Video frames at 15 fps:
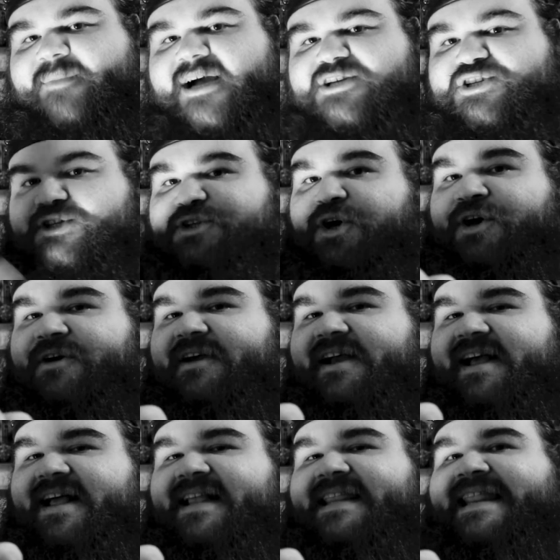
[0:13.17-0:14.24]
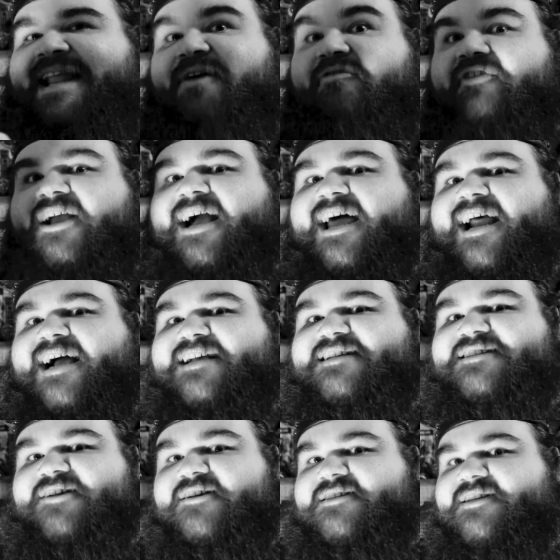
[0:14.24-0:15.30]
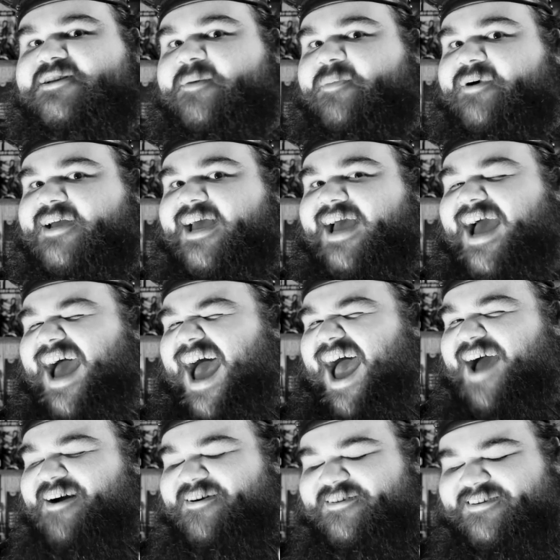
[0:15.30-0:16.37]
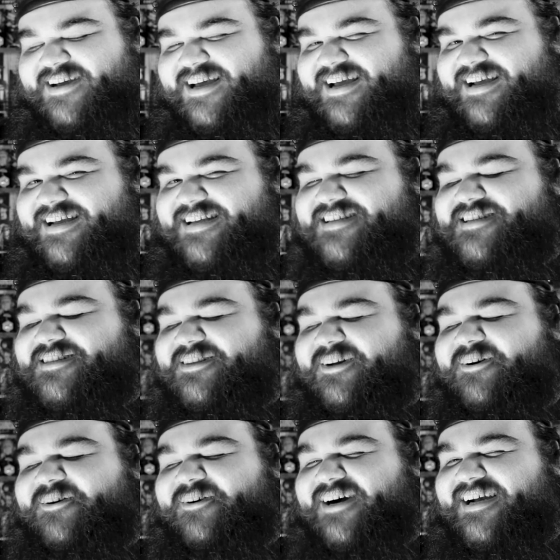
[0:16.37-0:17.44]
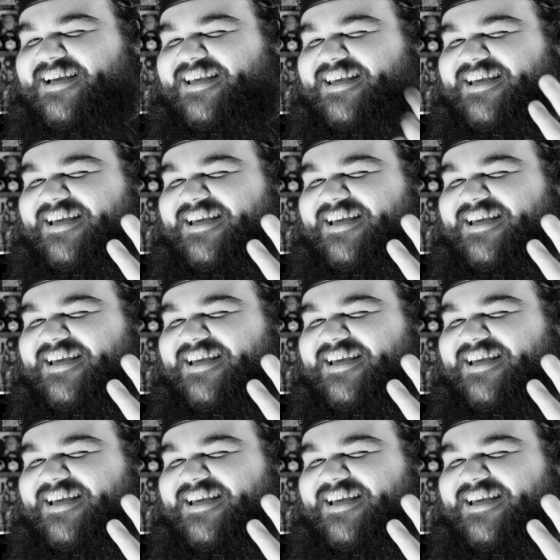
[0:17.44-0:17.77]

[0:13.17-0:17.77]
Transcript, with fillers: Mas tu não ficarás sozinho, porque eu estou aqui.